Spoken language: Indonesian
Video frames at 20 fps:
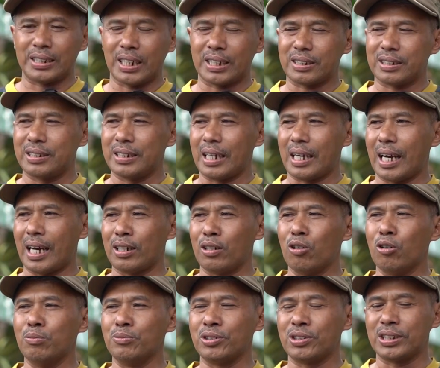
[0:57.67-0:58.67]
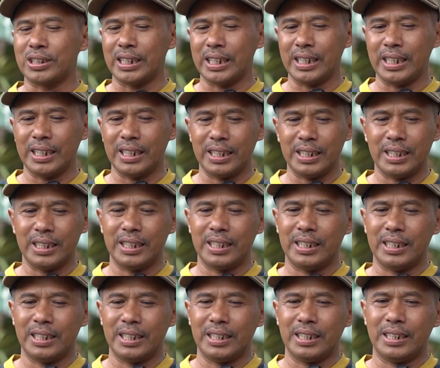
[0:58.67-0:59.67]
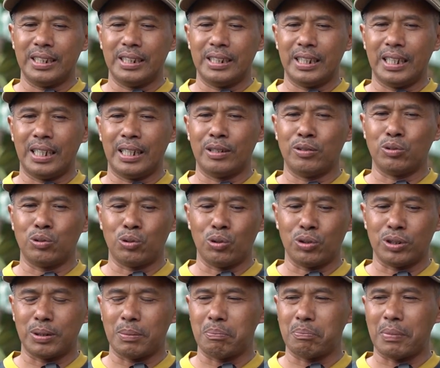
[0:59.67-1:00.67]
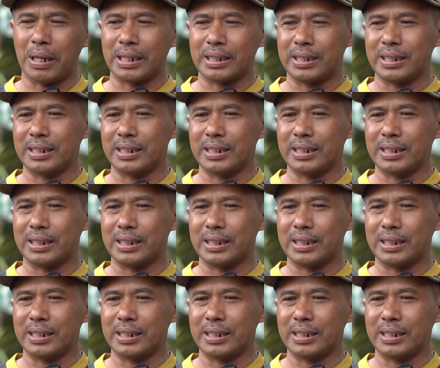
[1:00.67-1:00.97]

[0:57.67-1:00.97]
kita sediakan homestay ya untuk tempat